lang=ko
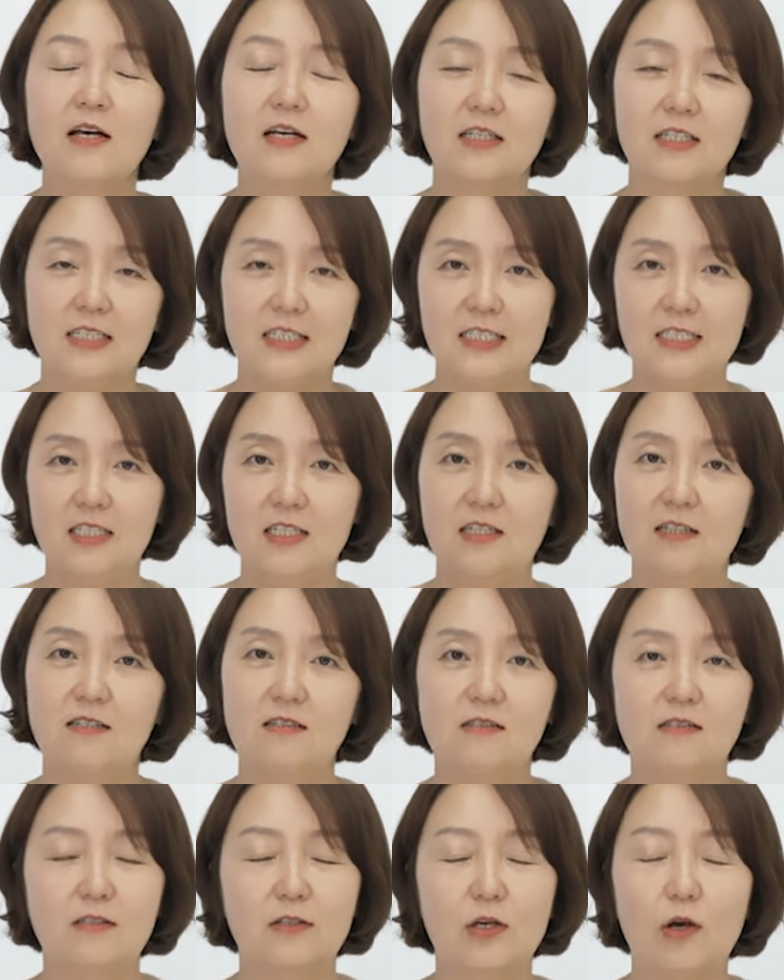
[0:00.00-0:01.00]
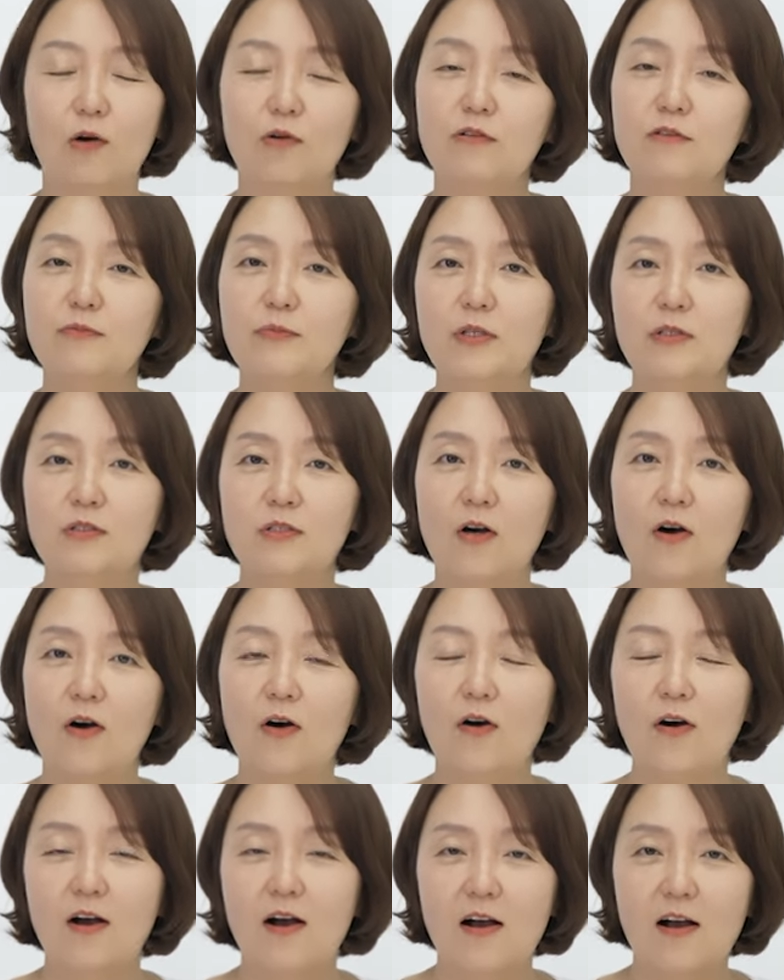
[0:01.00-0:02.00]
그 시기를
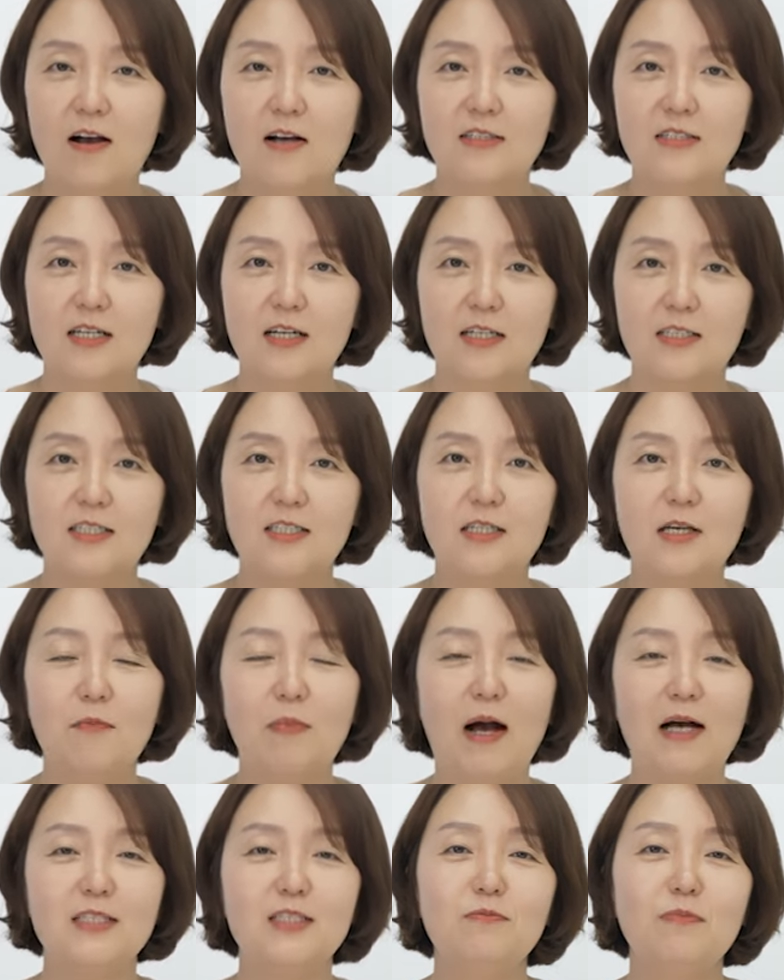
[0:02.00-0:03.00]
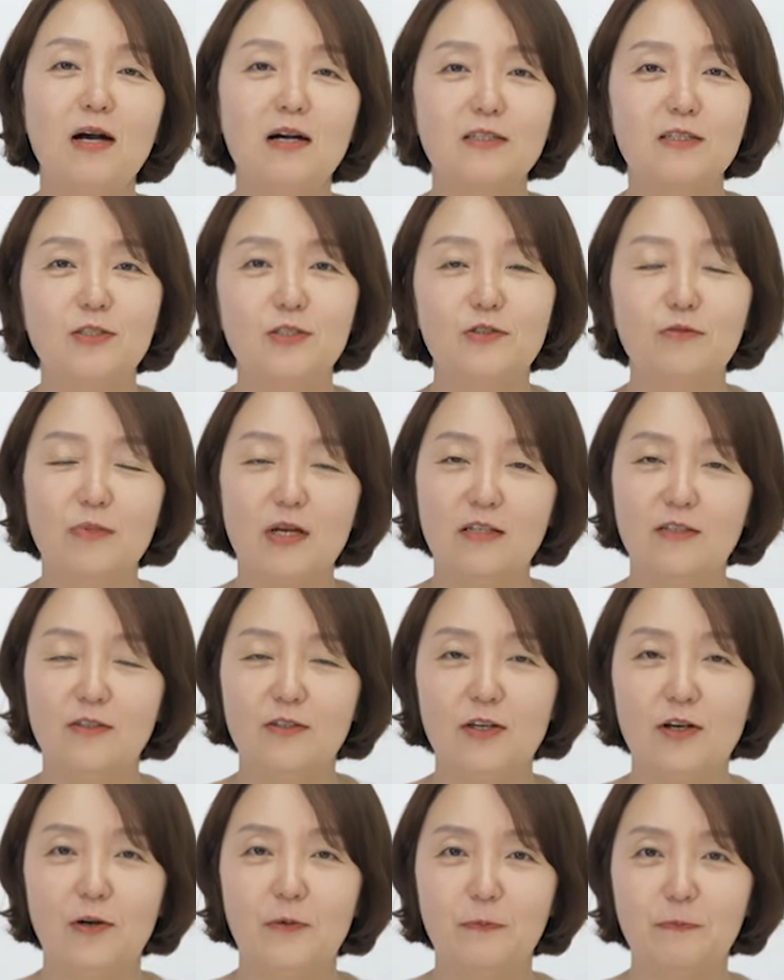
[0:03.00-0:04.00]
겪으면서 제가 징계 마지막
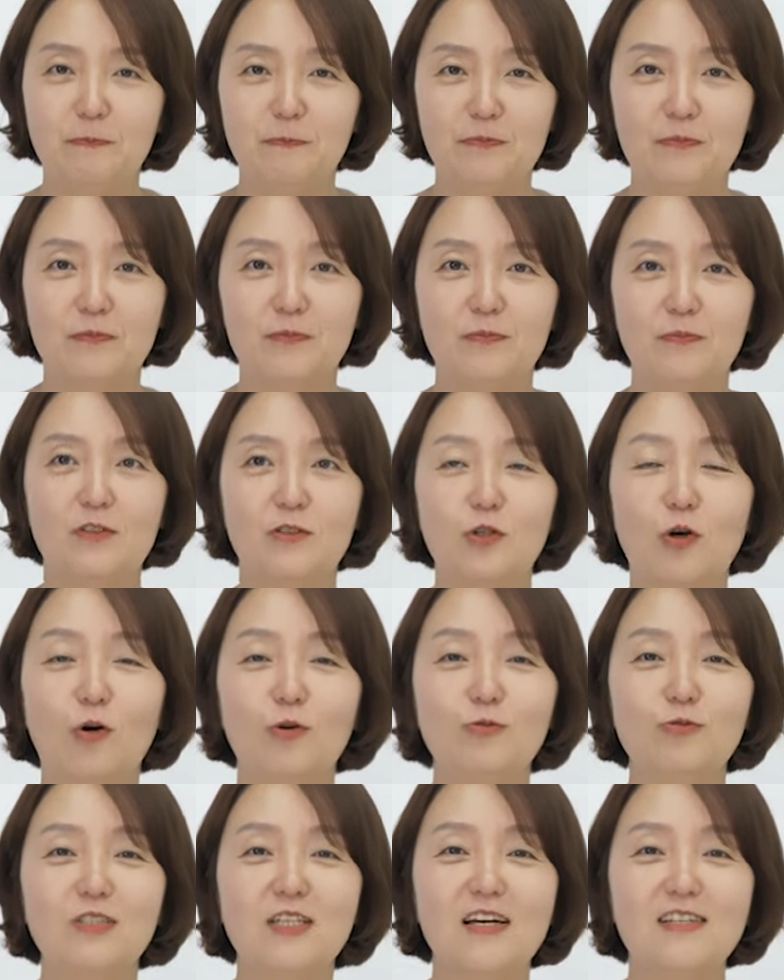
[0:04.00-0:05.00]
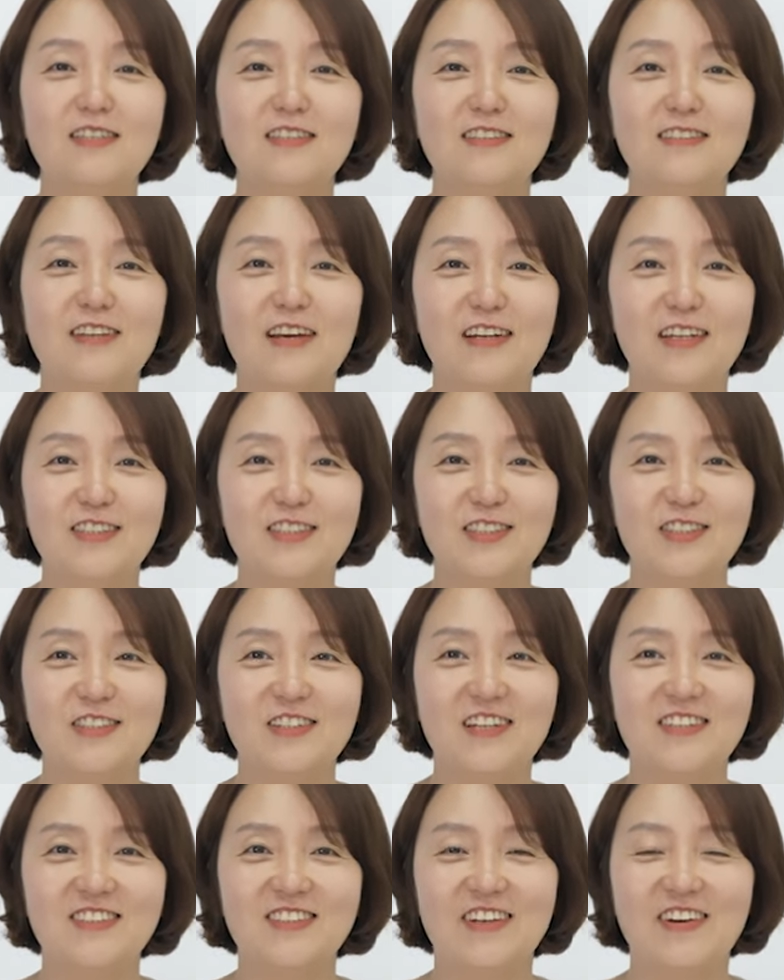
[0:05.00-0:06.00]
즈음에는요, 저도 사실은 되게
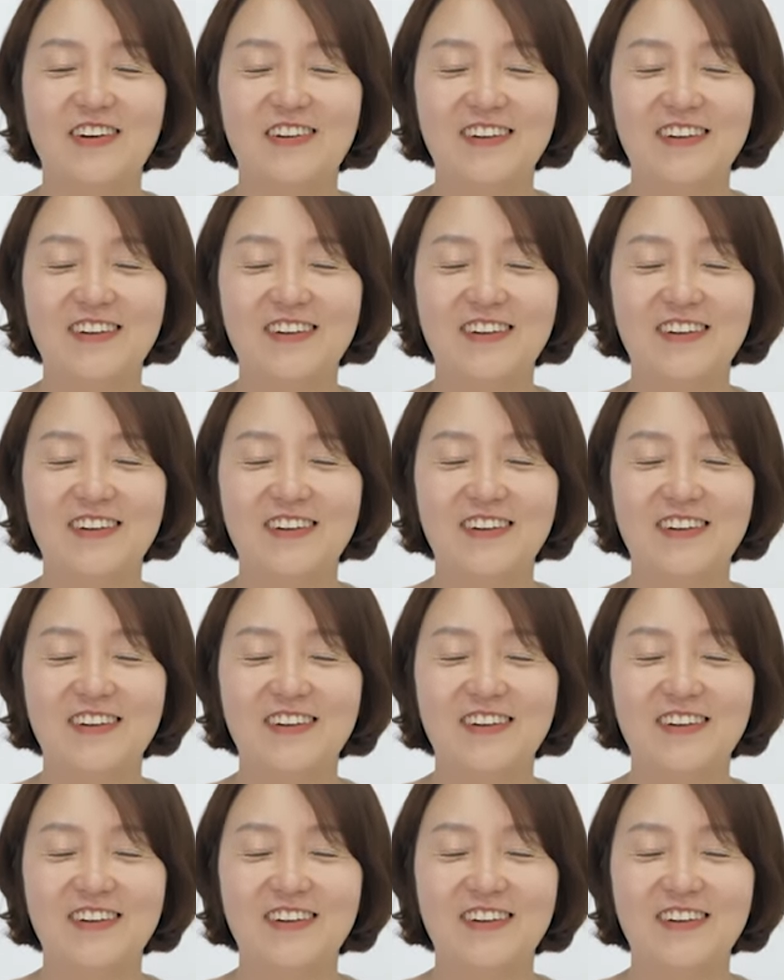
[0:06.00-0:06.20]
신기했어요.